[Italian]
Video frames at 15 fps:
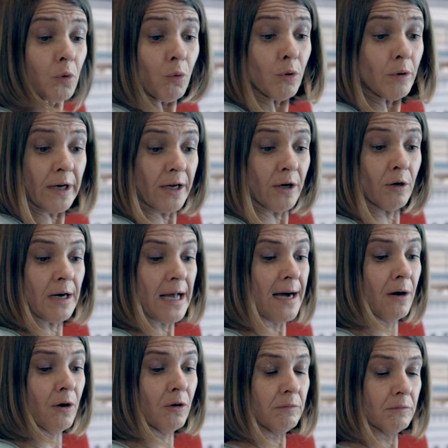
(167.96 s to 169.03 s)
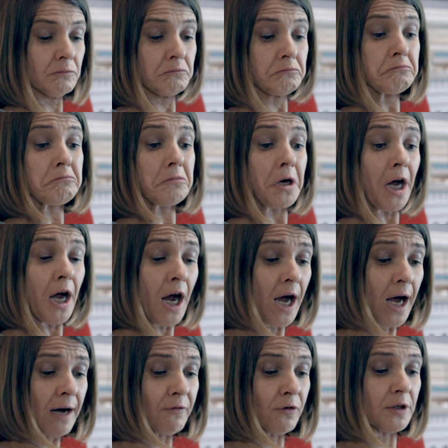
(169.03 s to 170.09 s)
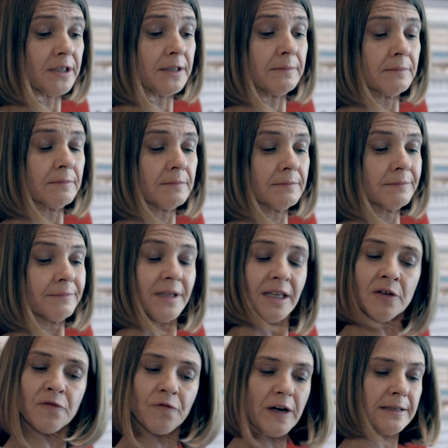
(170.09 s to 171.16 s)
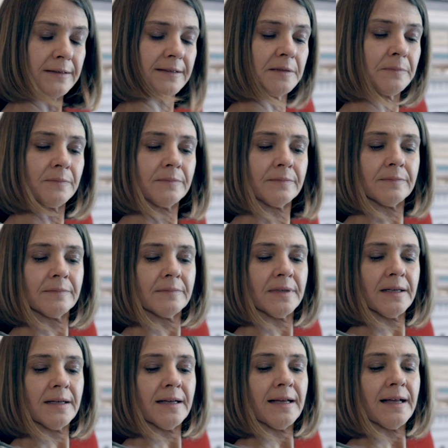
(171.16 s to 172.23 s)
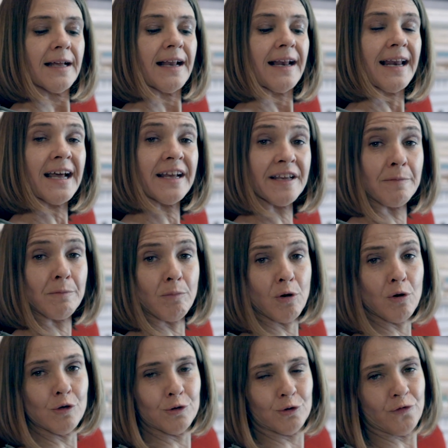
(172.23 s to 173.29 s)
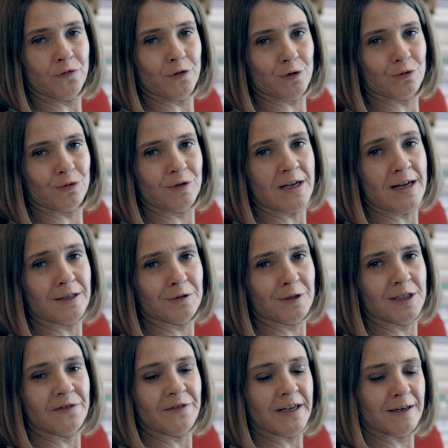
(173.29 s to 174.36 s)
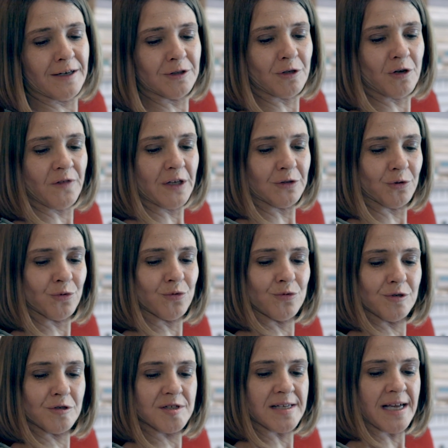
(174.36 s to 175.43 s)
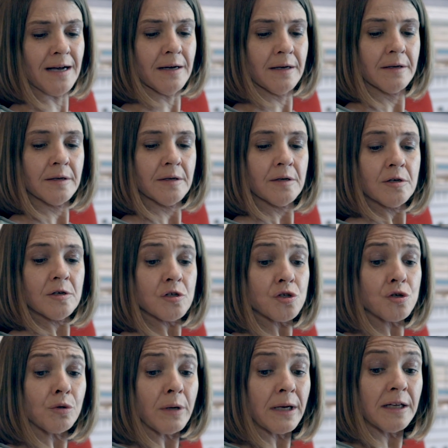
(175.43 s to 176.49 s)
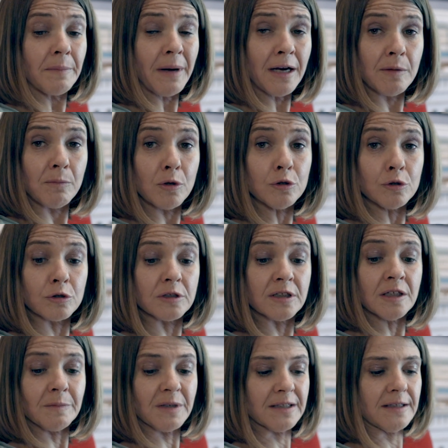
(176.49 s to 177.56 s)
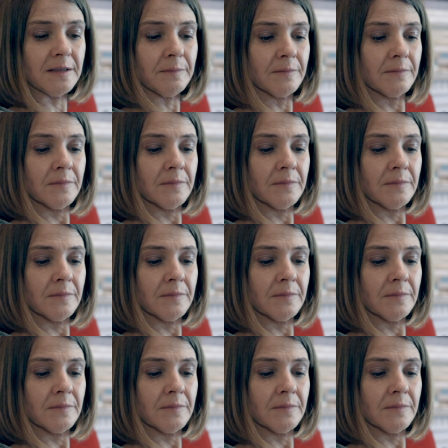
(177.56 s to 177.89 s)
Un eolao. Cavoli! Infatti. Lei è molto fortunato ad averne trovato uno, sa? Sono animali molto timidi.